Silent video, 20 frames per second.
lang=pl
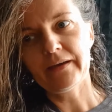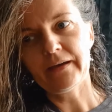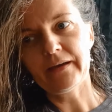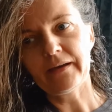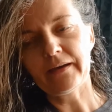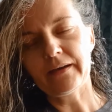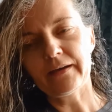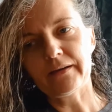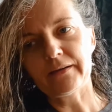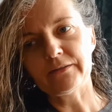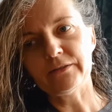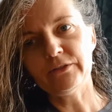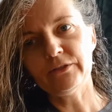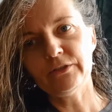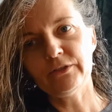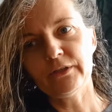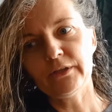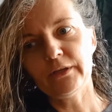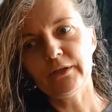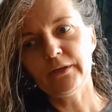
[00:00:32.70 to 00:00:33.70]
A
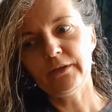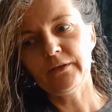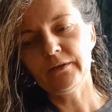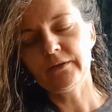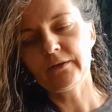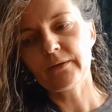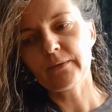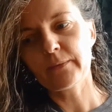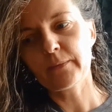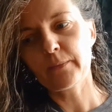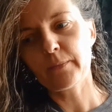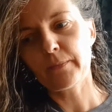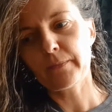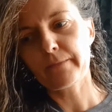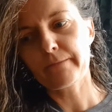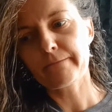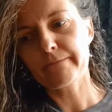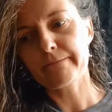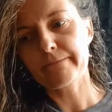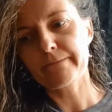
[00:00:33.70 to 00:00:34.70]
dzisiaj
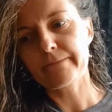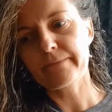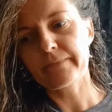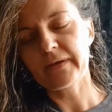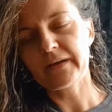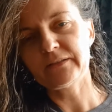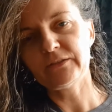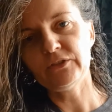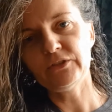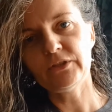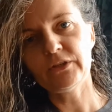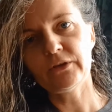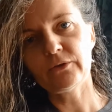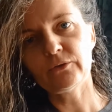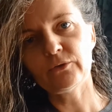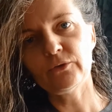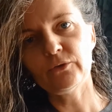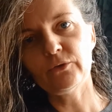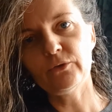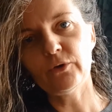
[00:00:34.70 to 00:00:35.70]
a dzisiaj
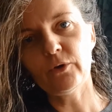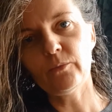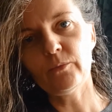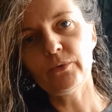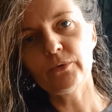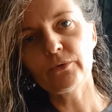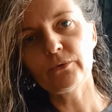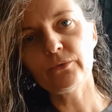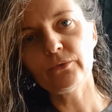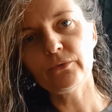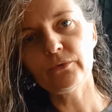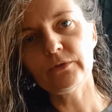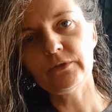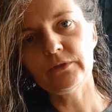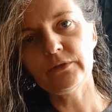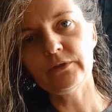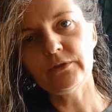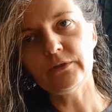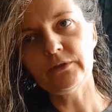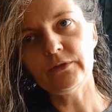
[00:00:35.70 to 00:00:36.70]
o dobru
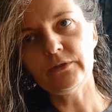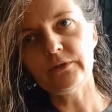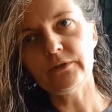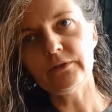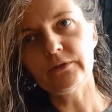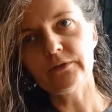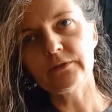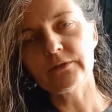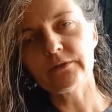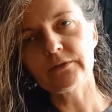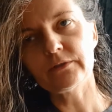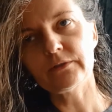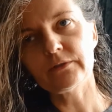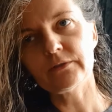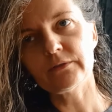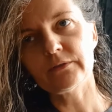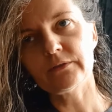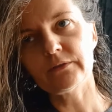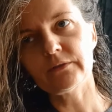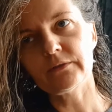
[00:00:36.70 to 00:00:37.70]
i
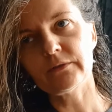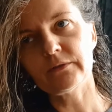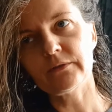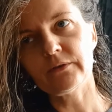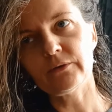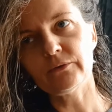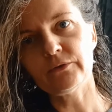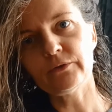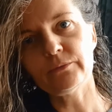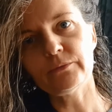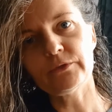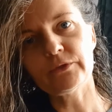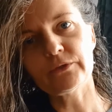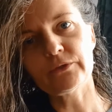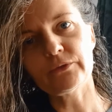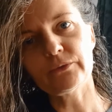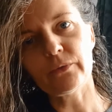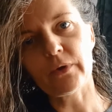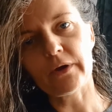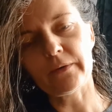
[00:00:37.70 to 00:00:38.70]
o tym, co
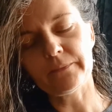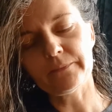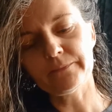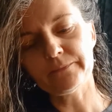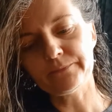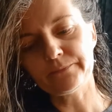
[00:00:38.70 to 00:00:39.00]
złe.